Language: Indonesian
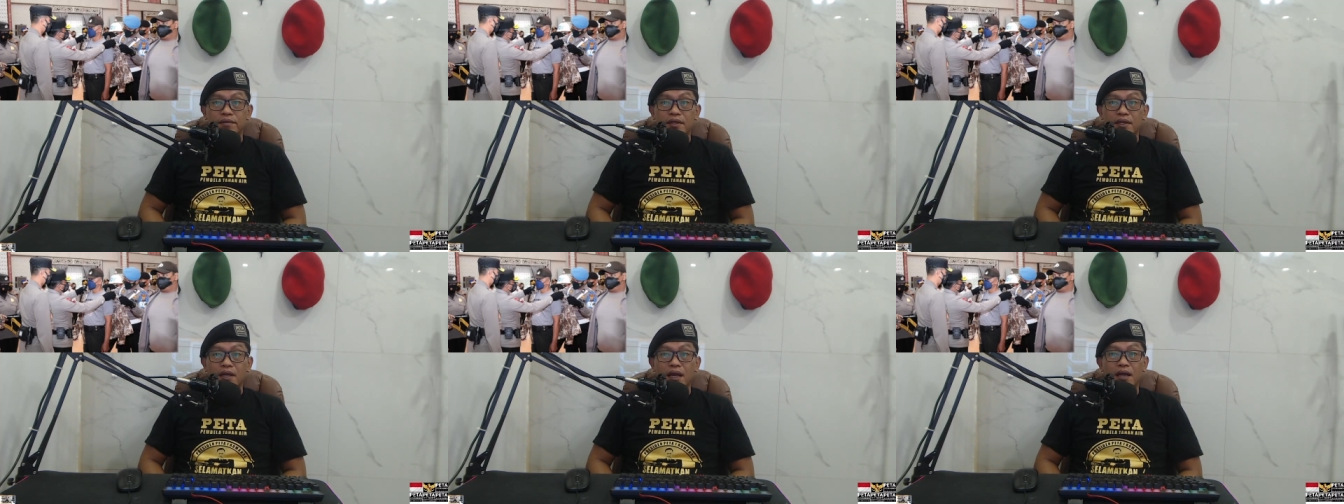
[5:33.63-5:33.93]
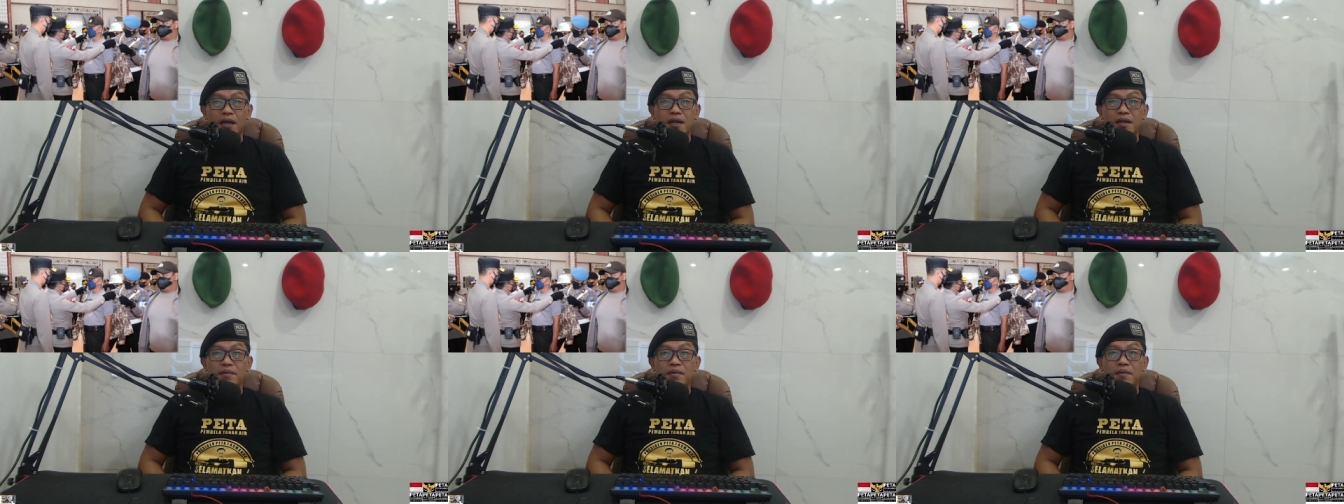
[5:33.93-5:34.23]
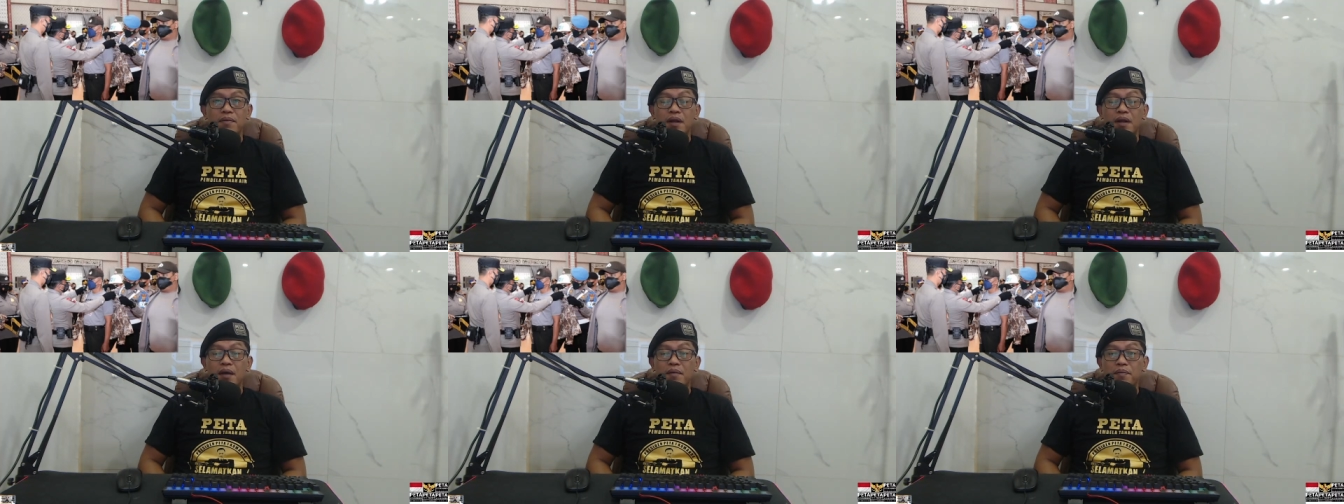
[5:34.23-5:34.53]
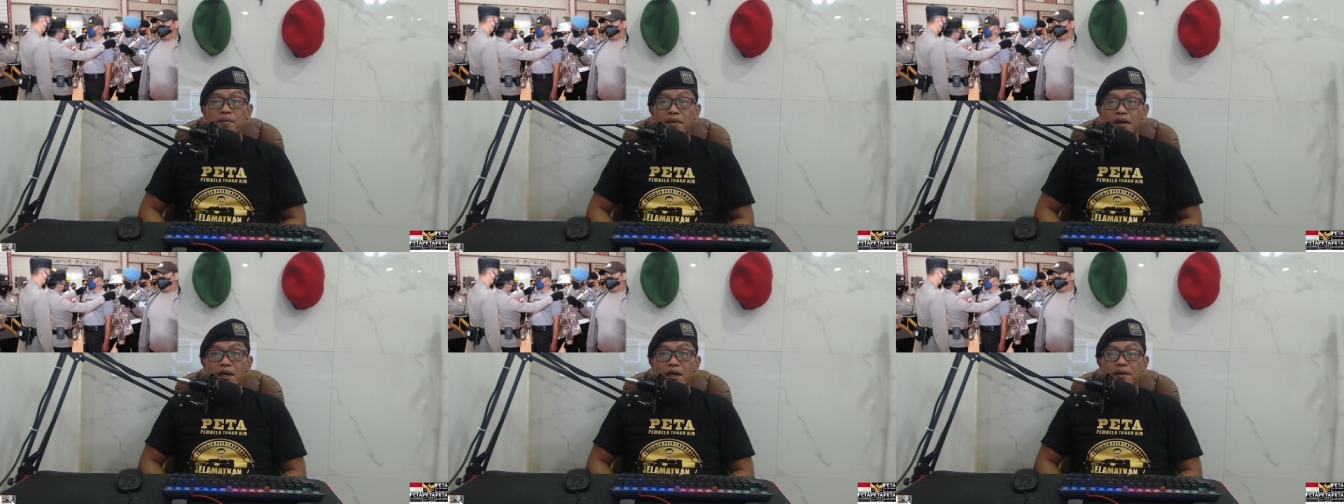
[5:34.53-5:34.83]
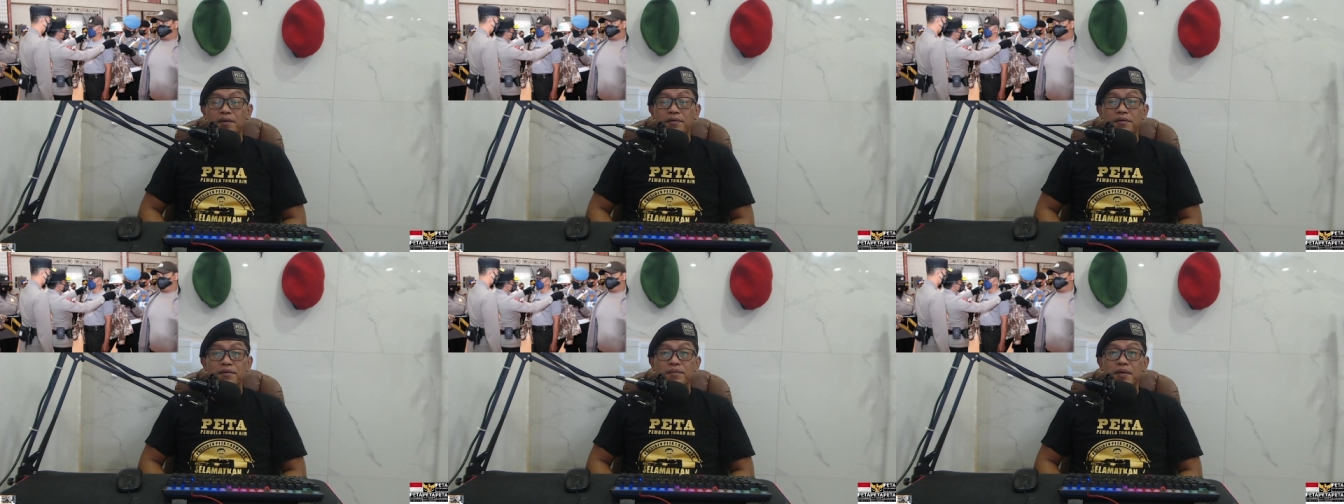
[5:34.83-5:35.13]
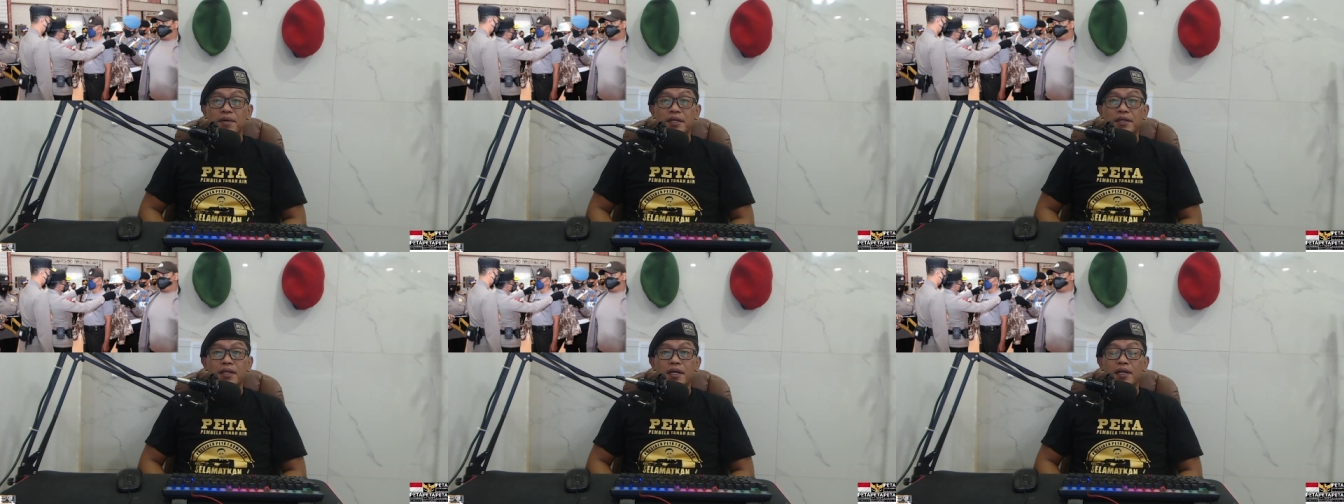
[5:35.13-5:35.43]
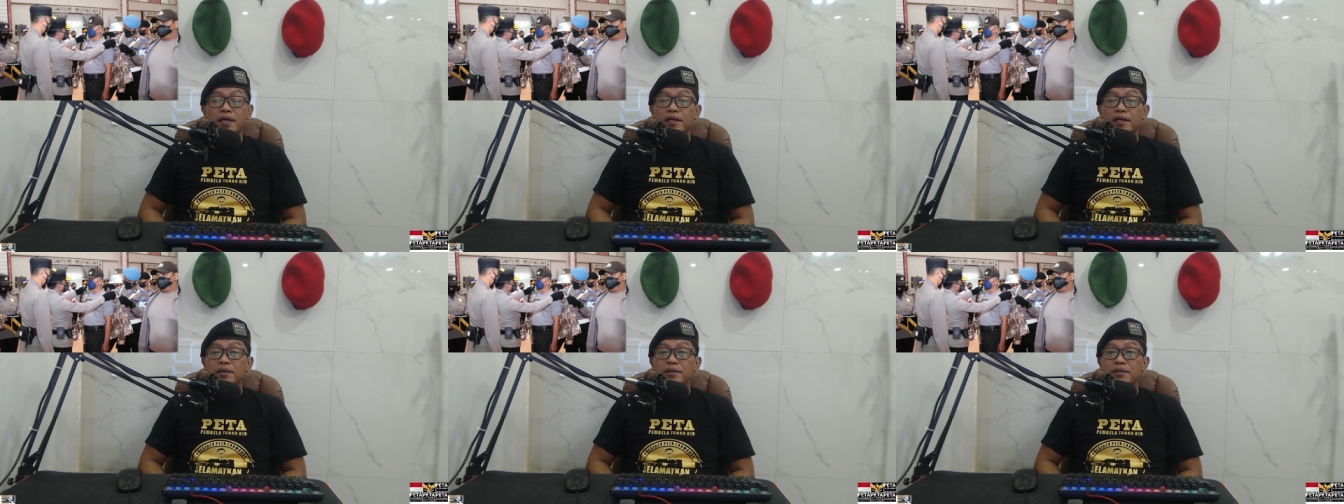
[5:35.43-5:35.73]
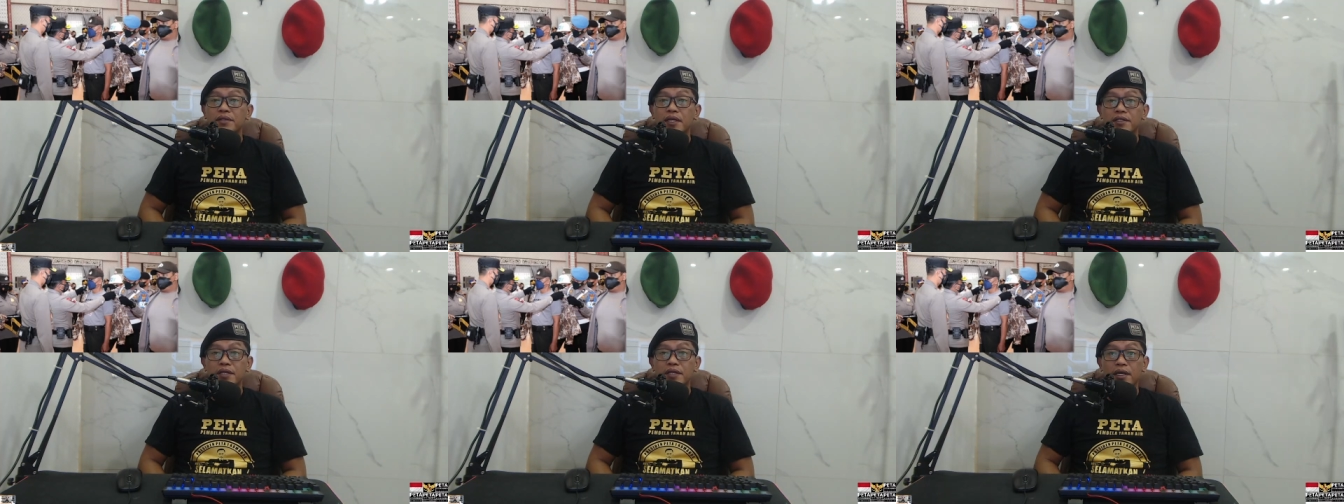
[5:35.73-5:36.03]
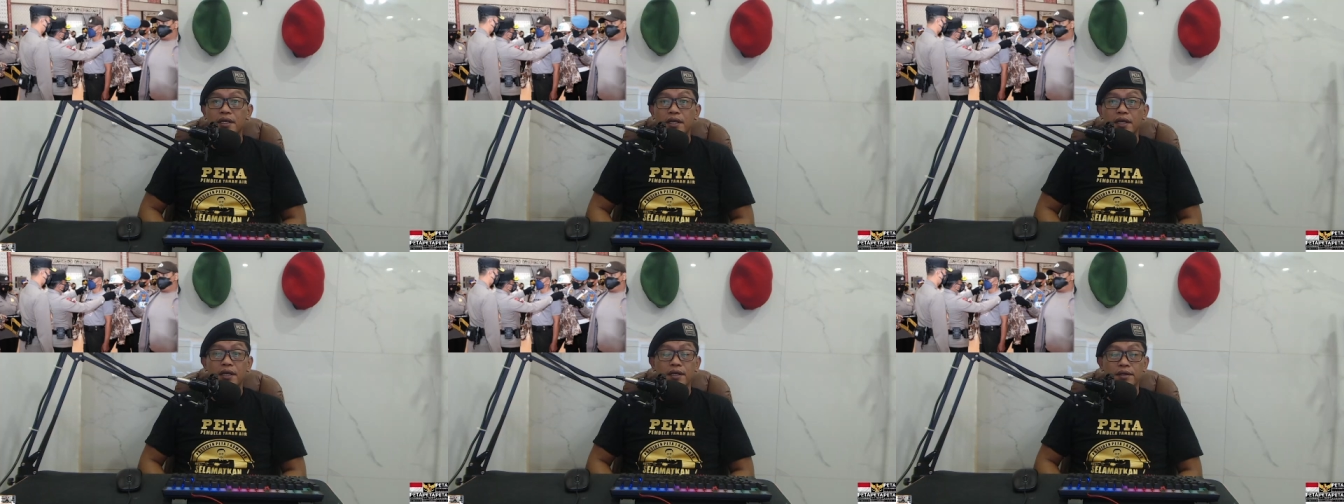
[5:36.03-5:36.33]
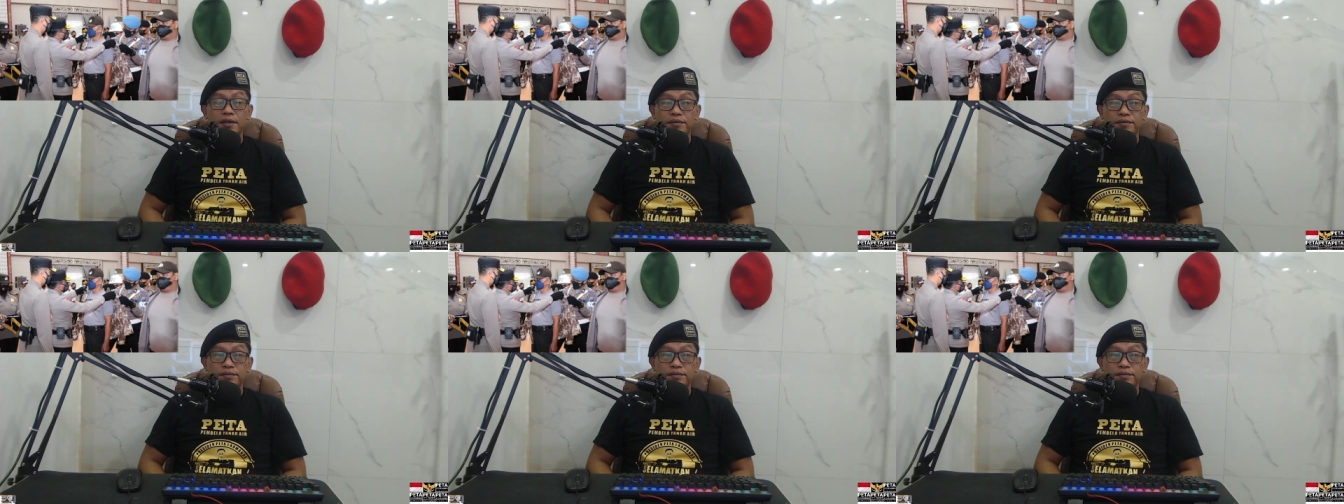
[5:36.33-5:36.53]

ada beberapa dulu mantan anggota saya